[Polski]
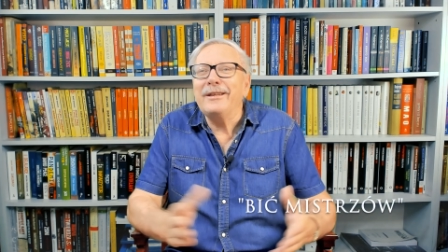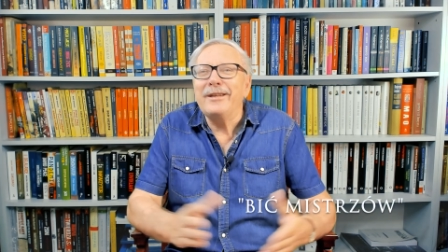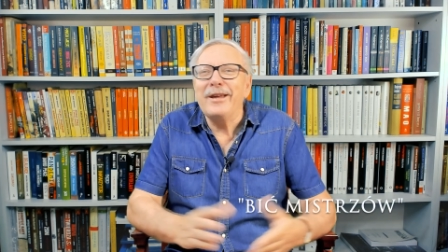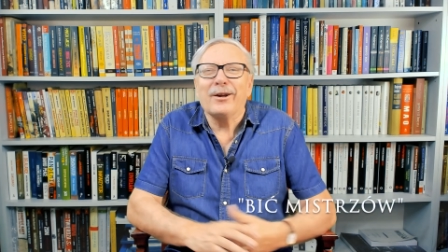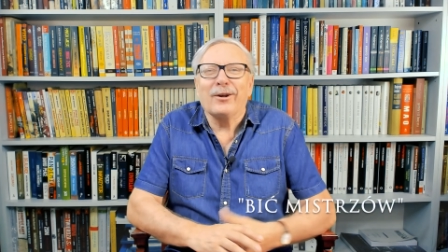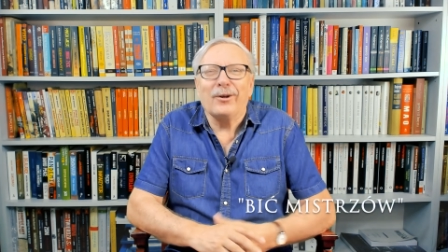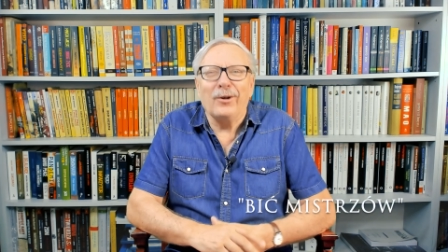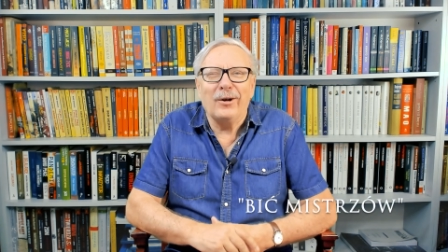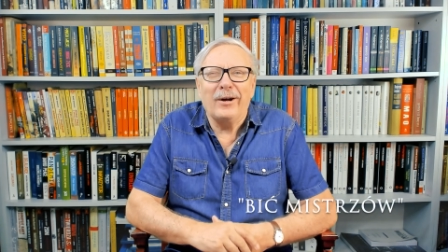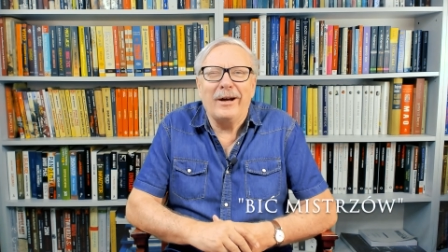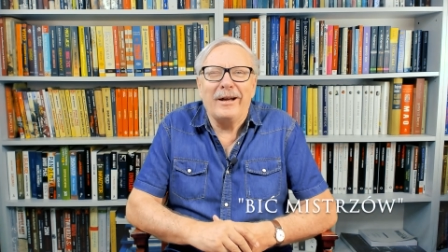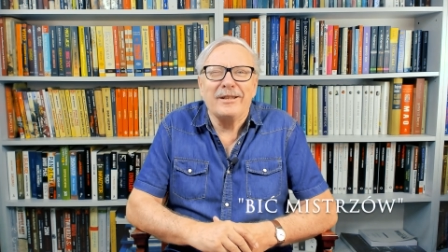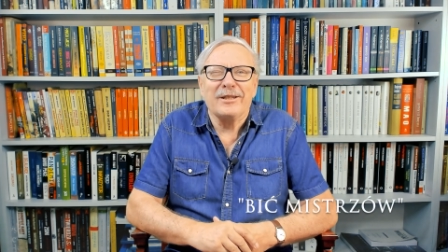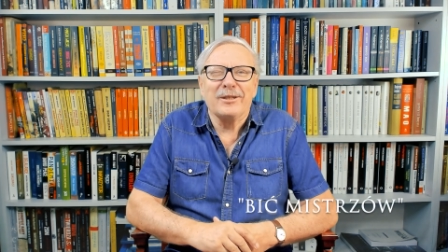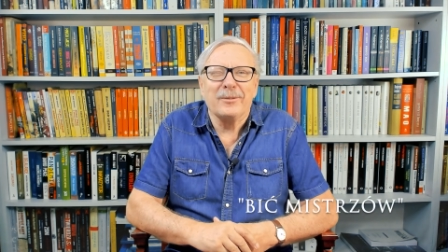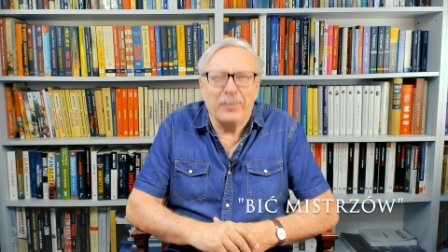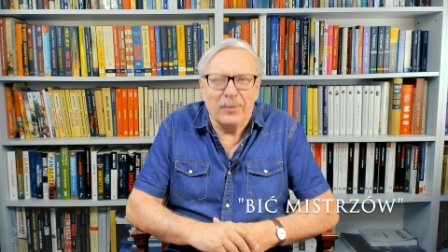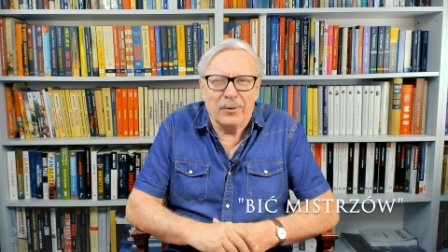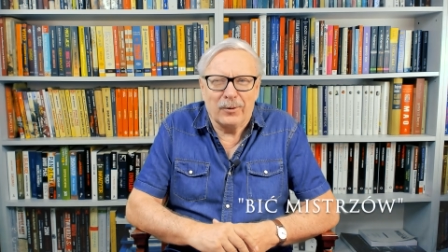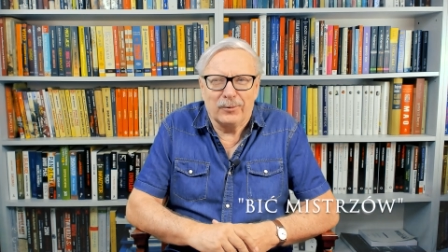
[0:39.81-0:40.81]
nie kochać
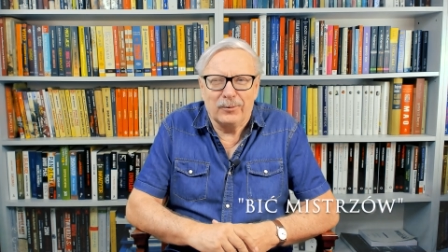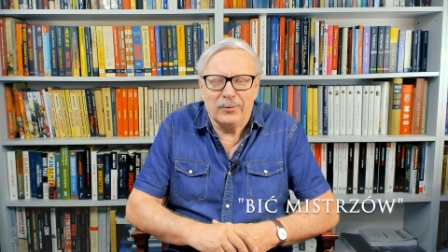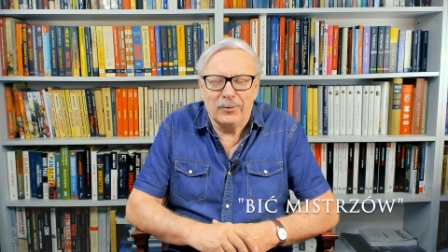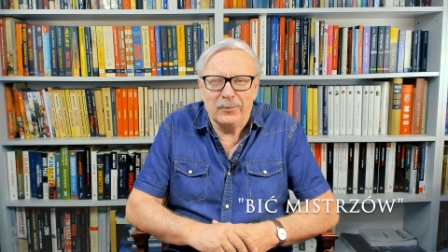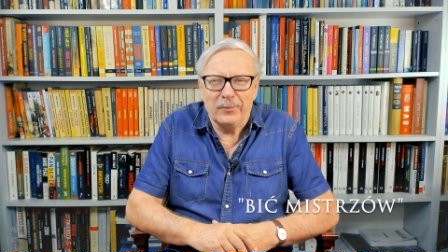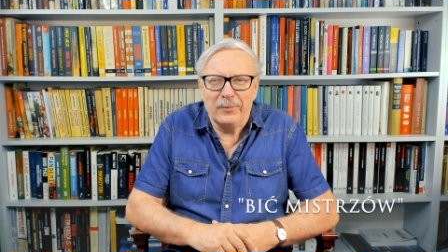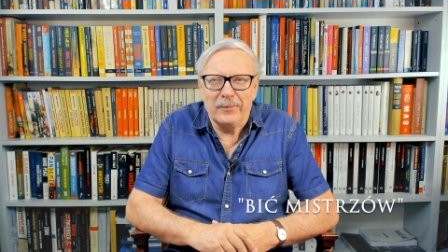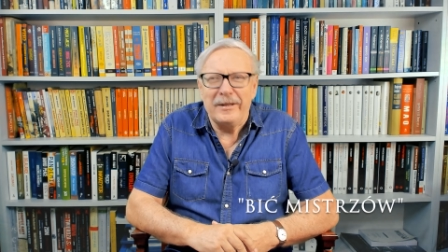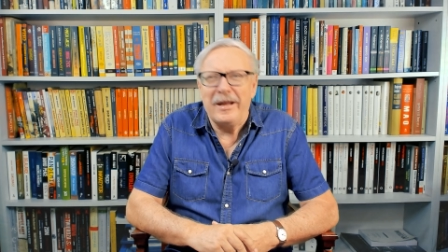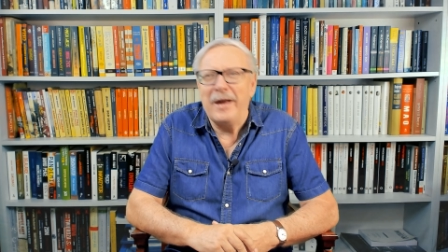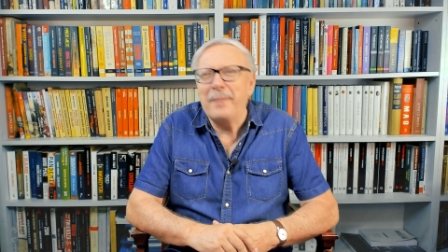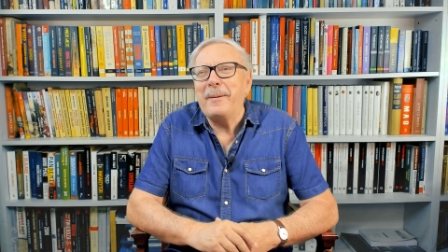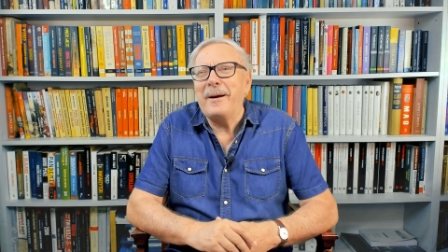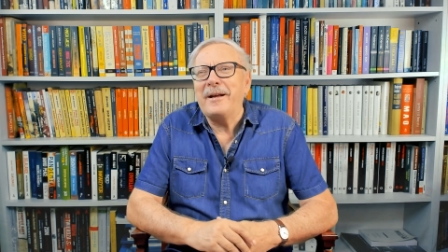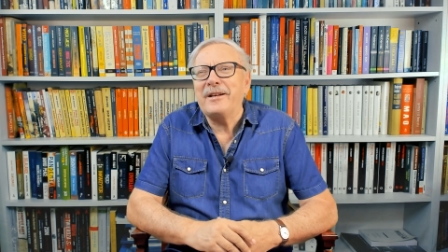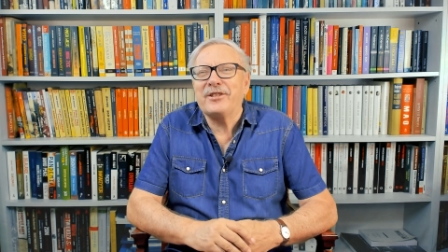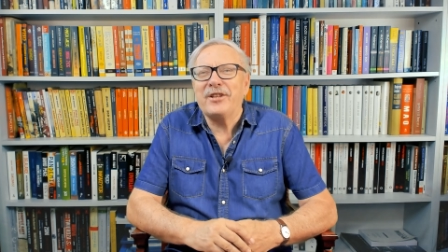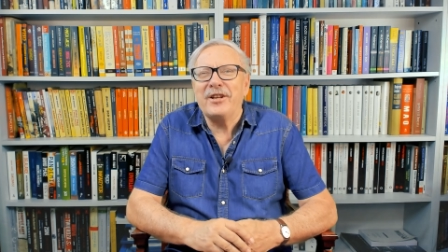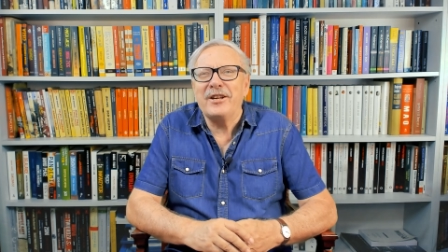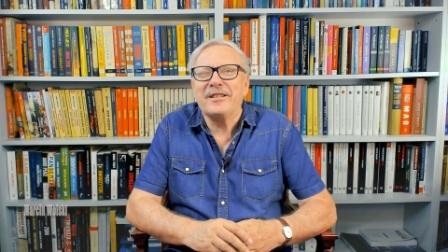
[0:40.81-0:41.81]
sportu, nie
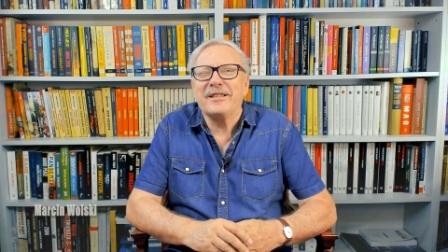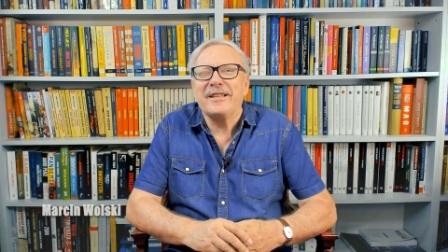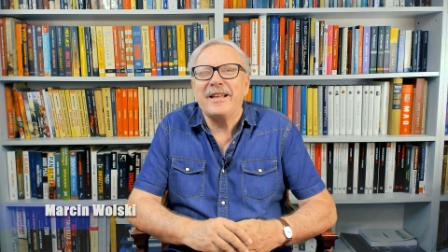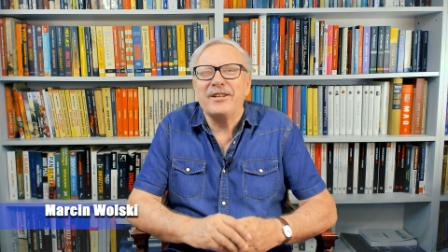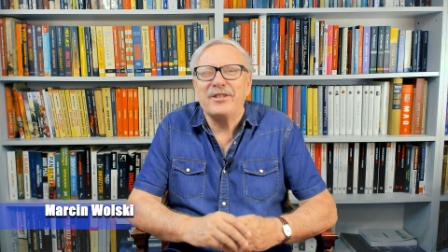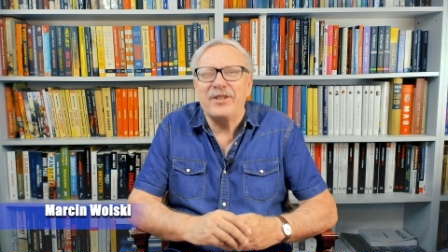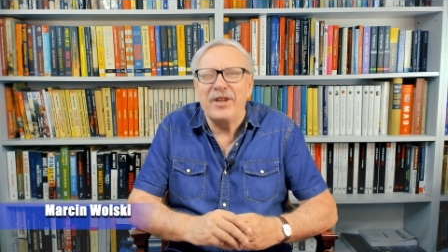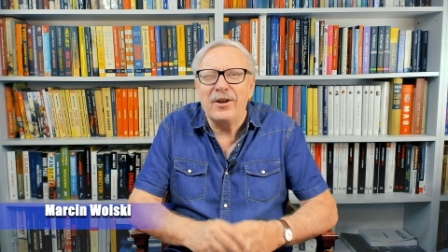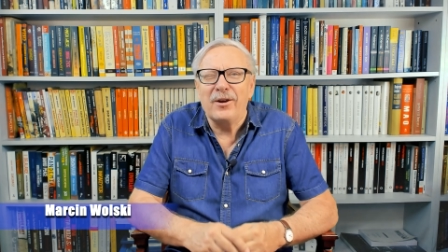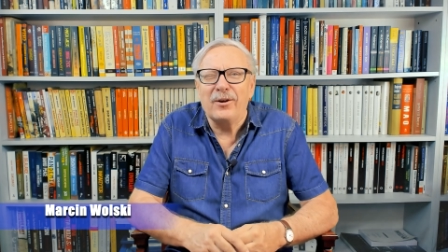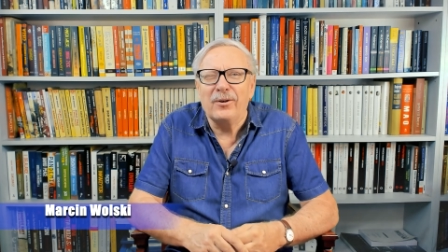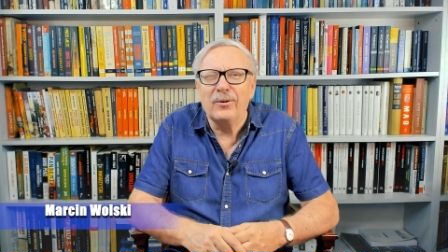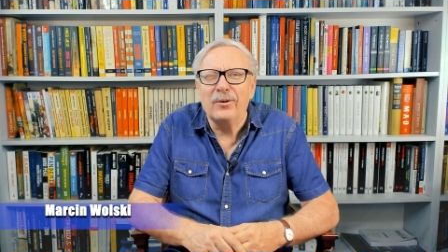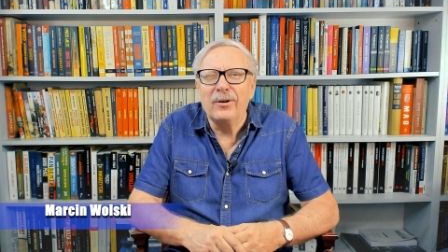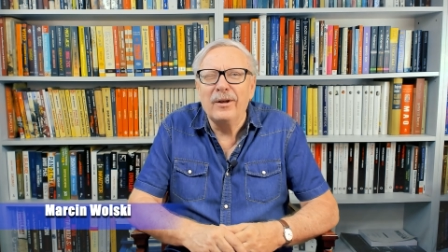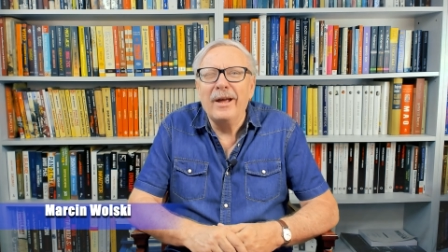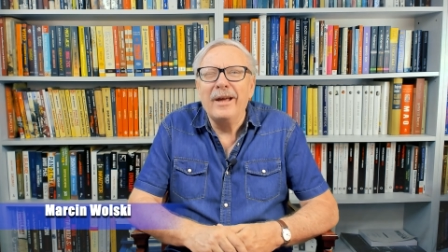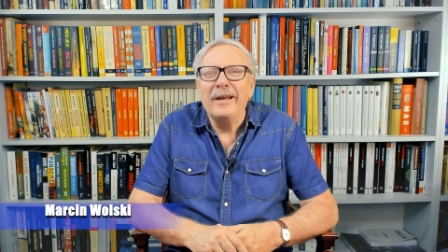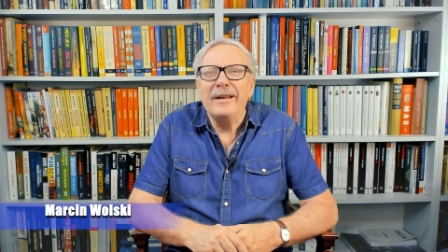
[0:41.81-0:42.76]
patrzeć z nadzieją,